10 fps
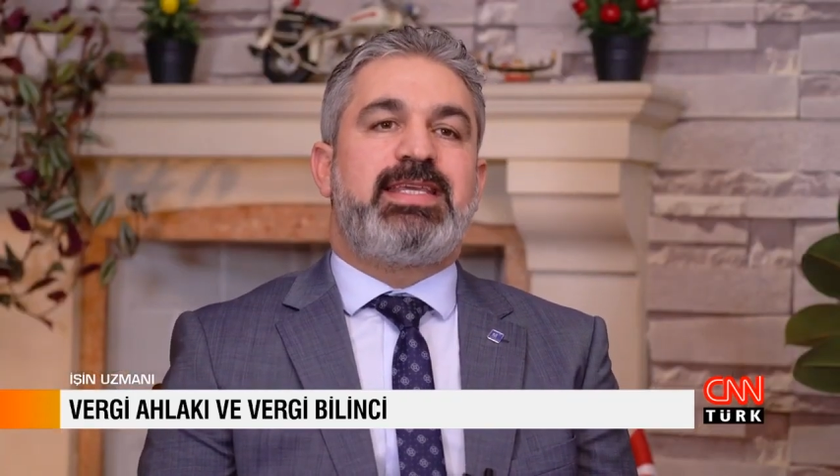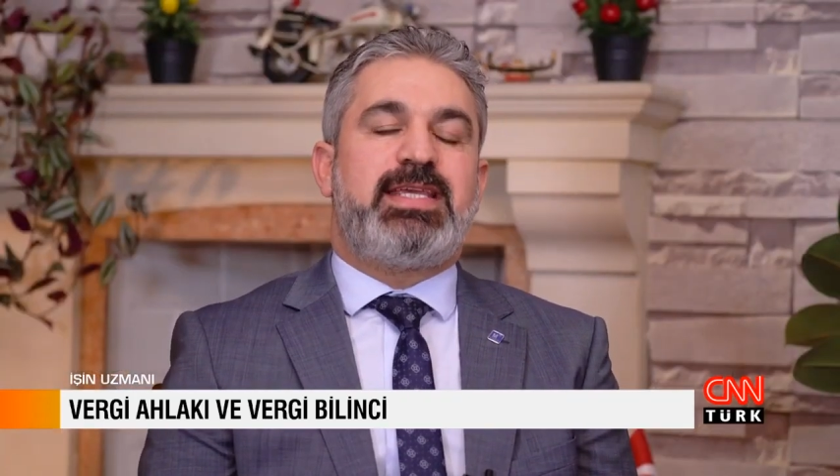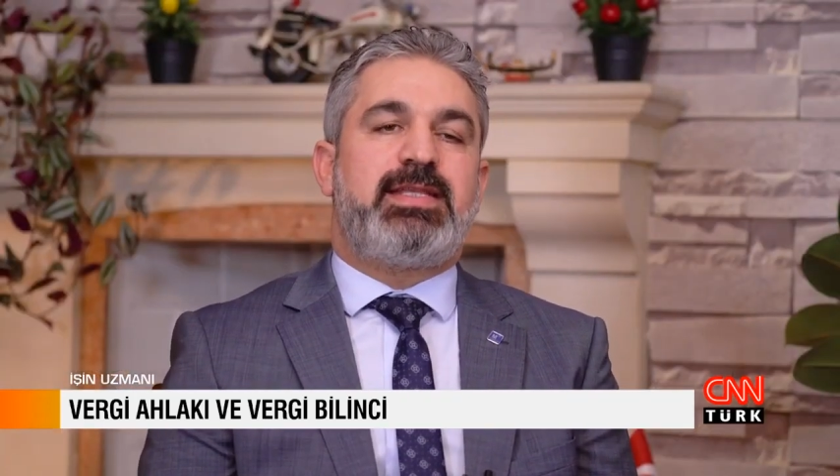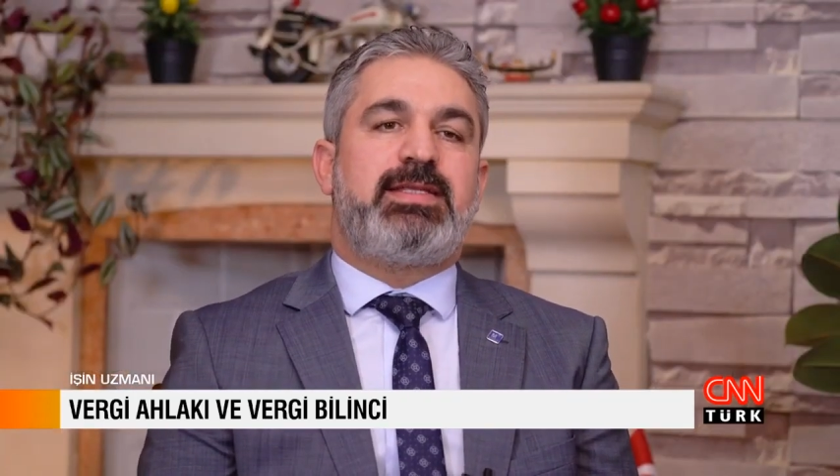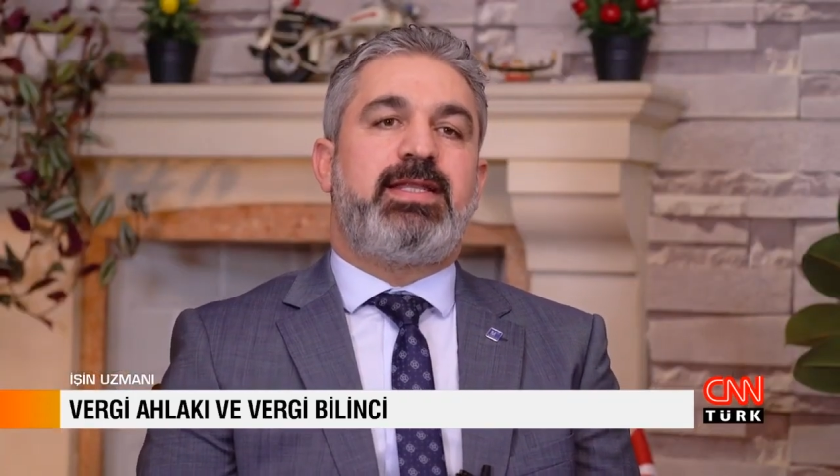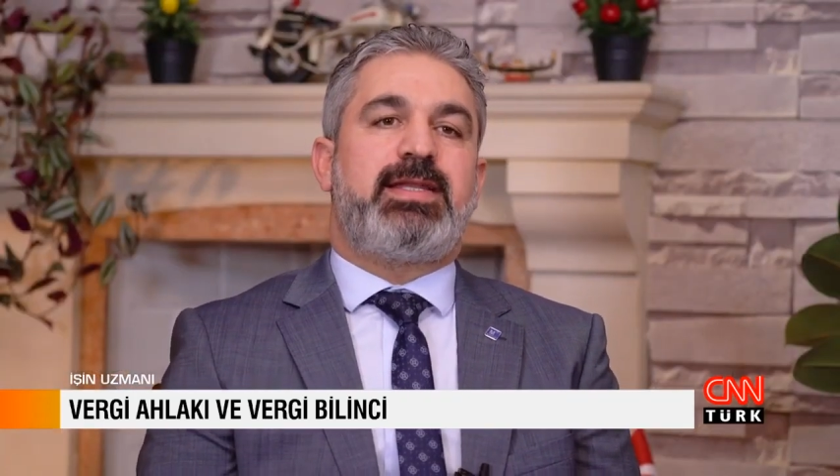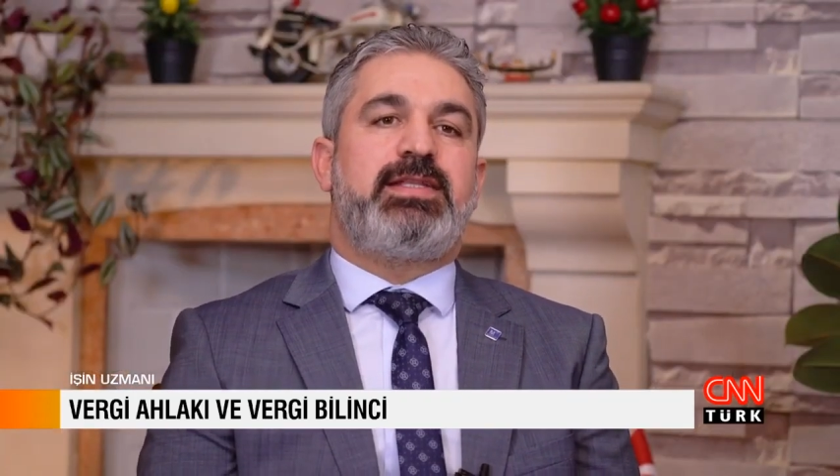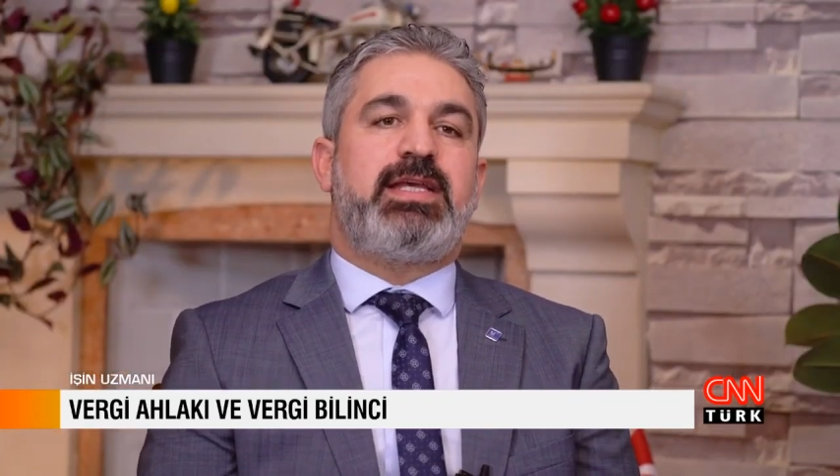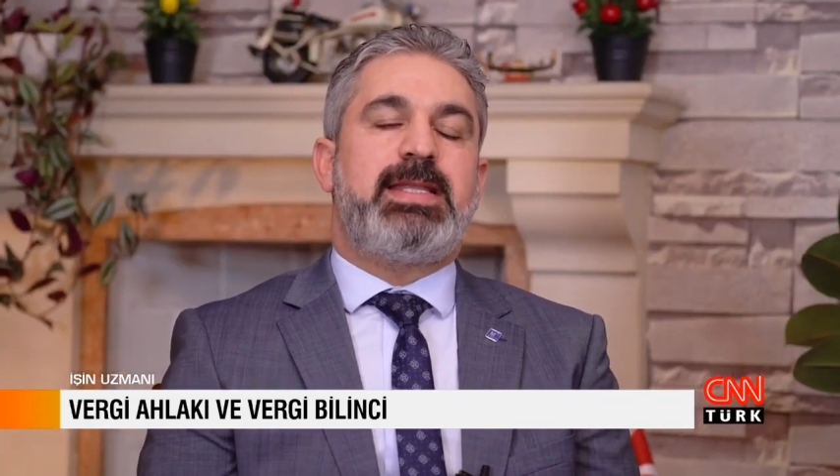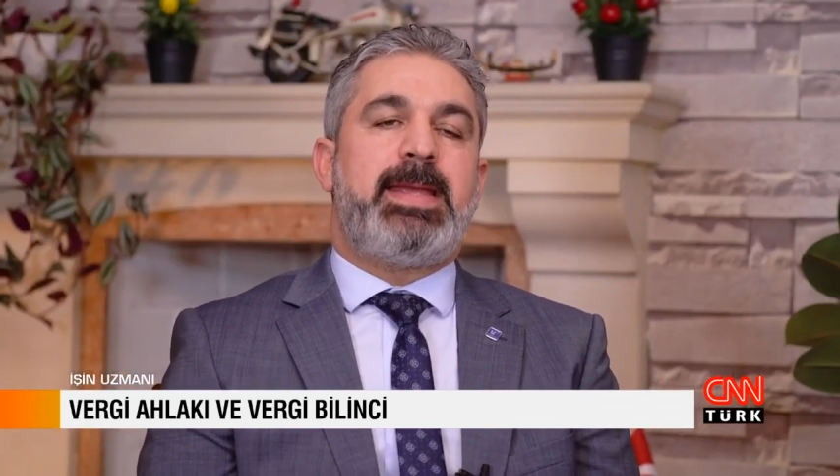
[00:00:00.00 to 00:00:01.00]

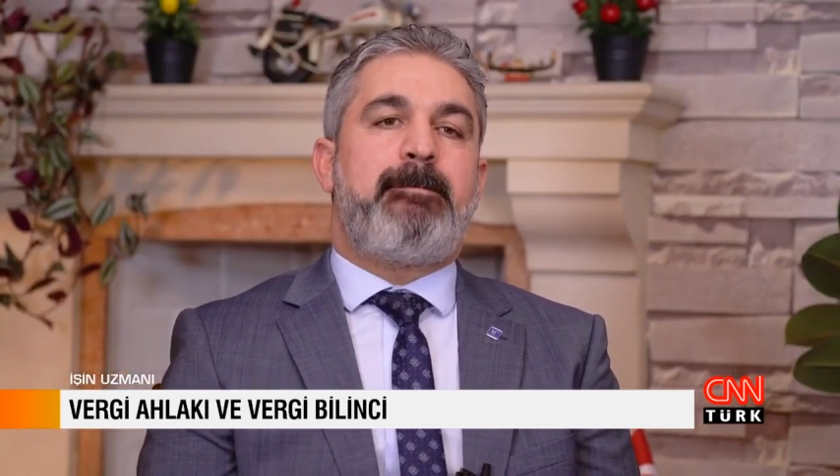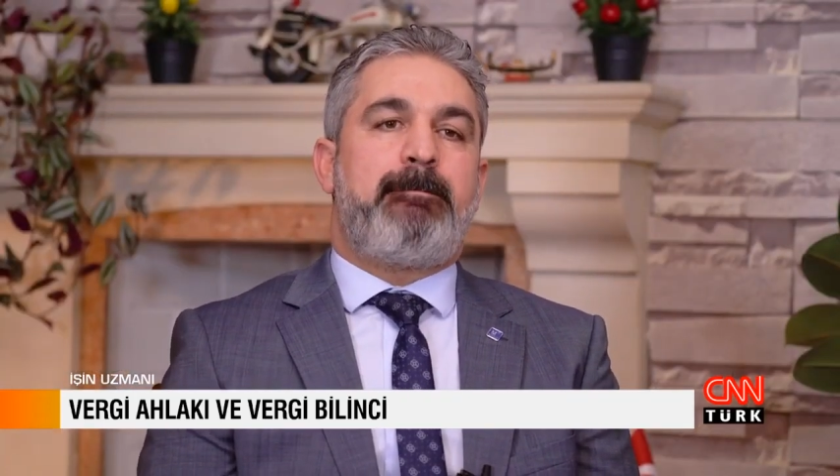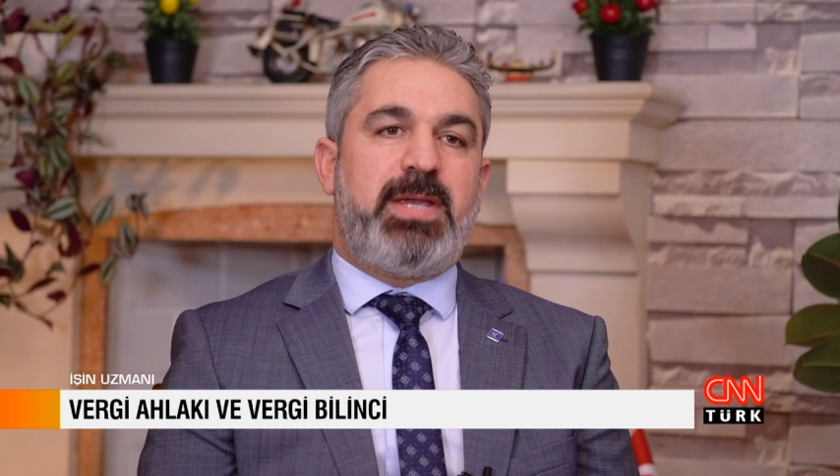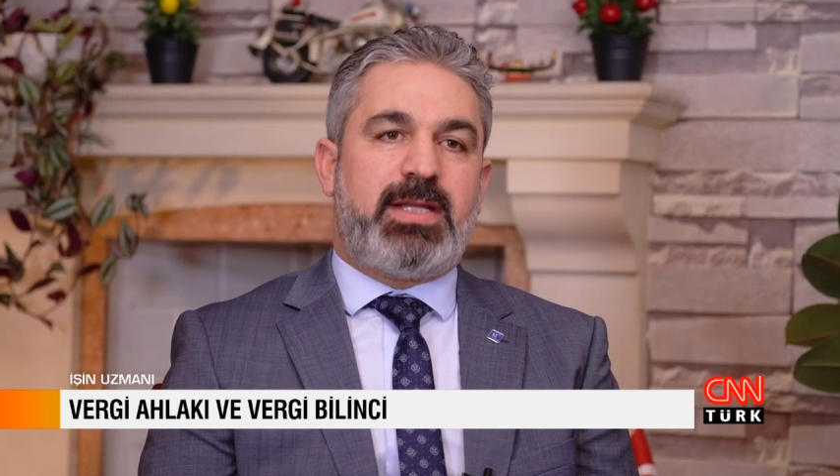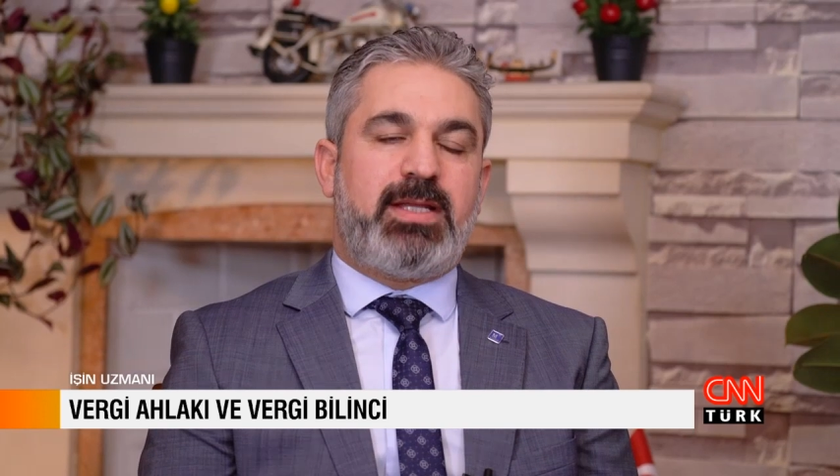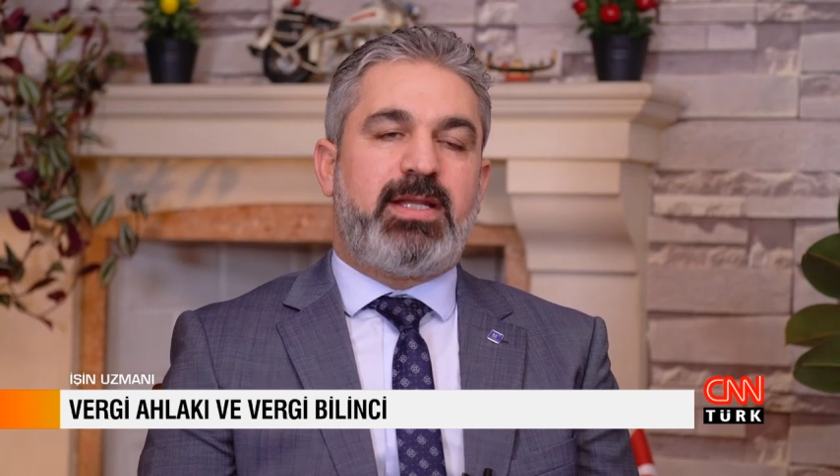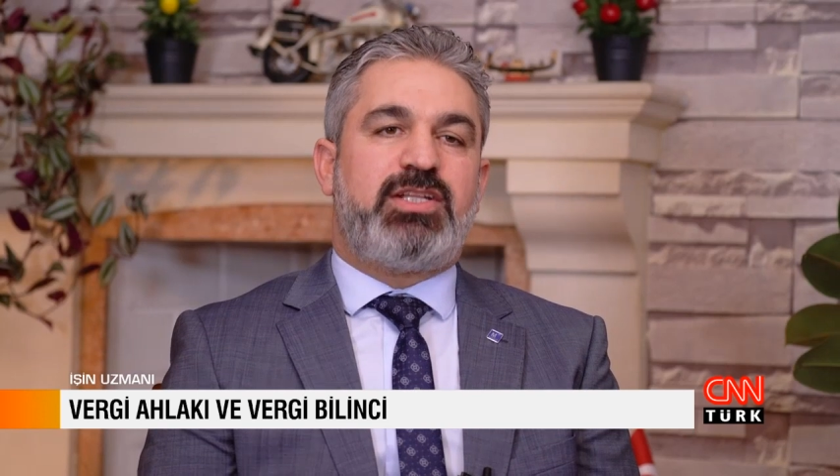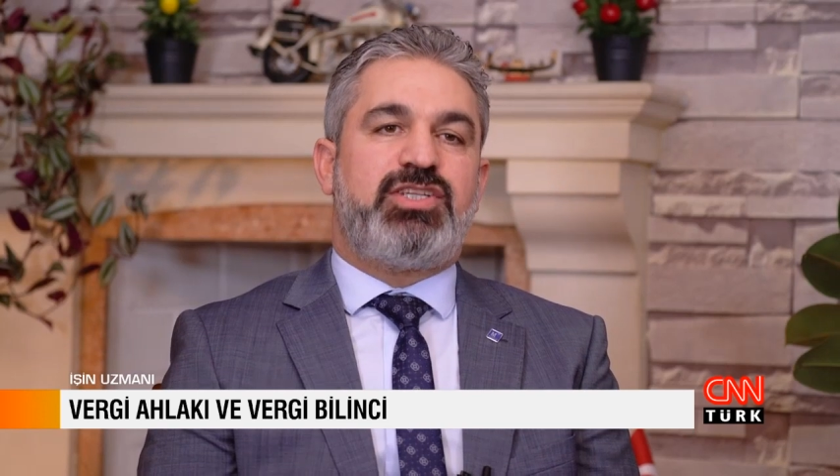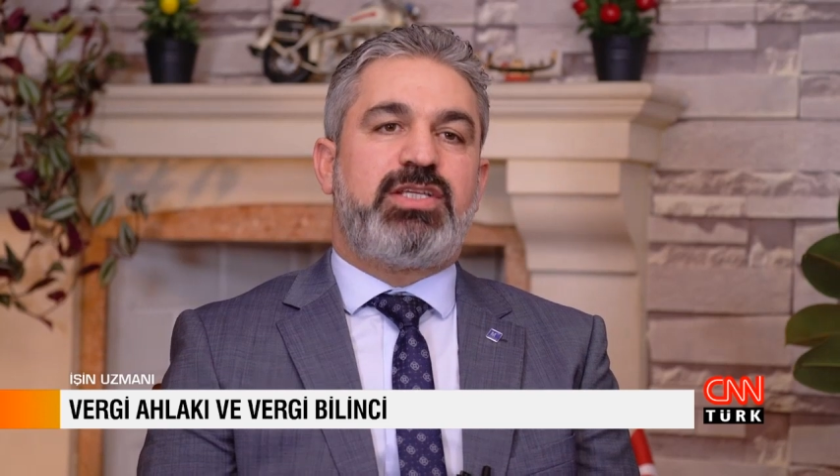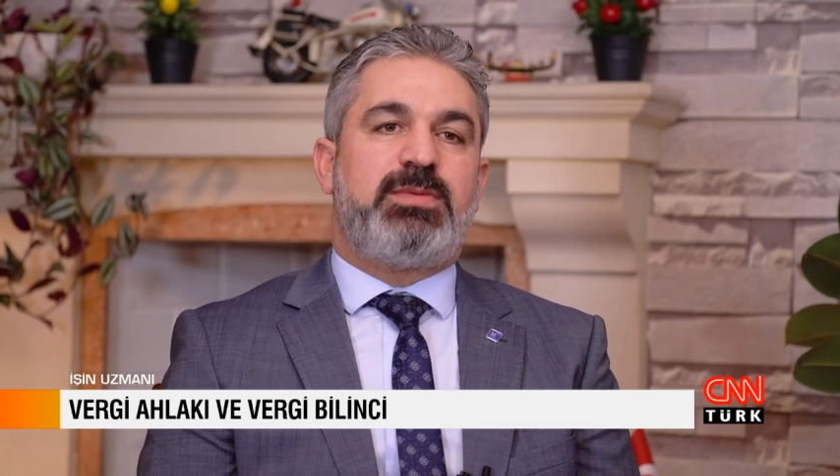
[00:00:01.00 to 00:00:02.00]
kendilerinden
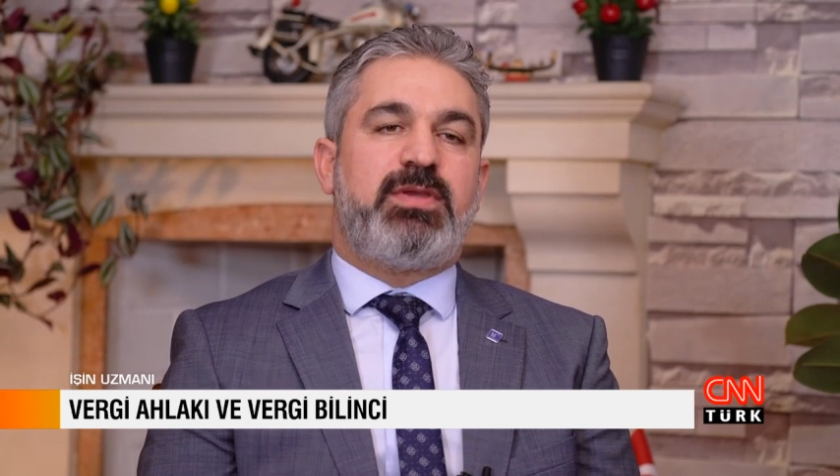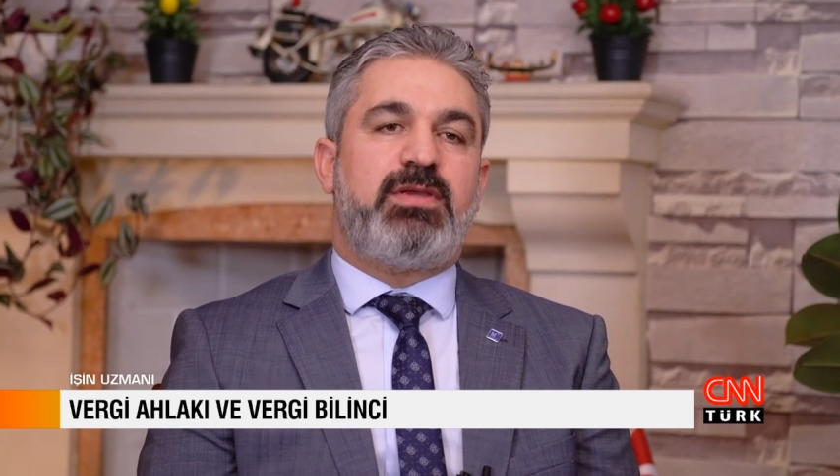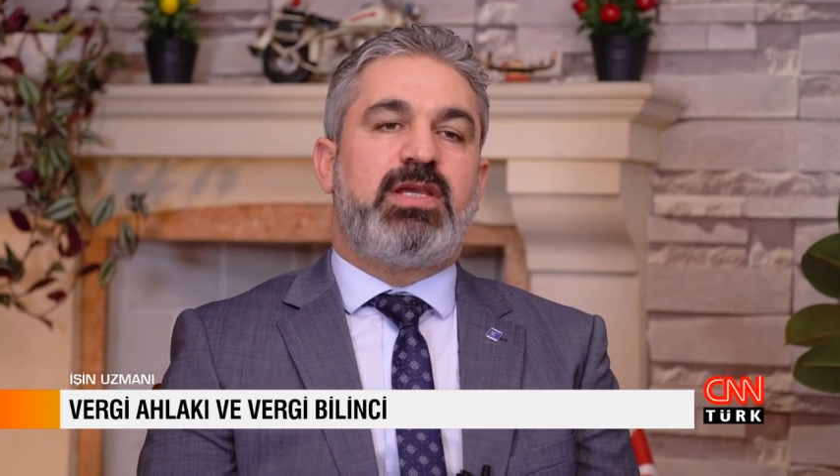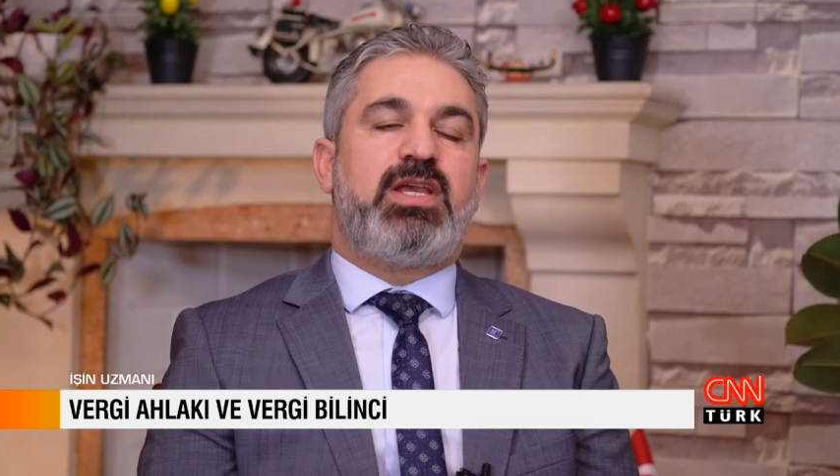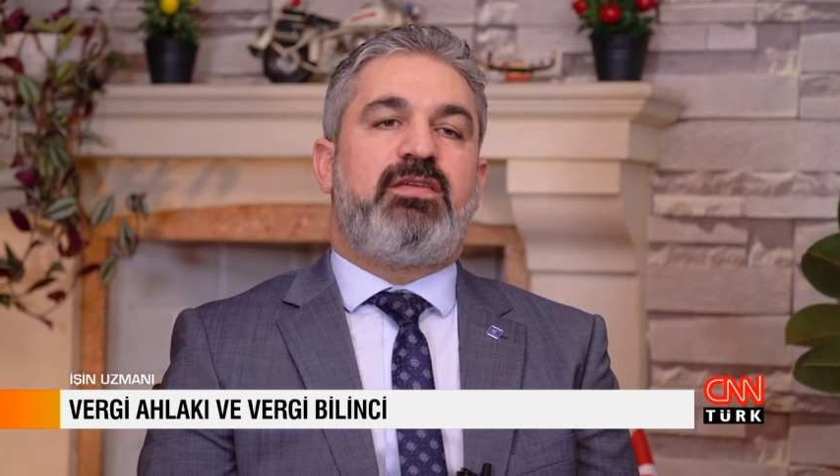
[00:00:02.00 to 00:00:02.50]
beklenildiği gibi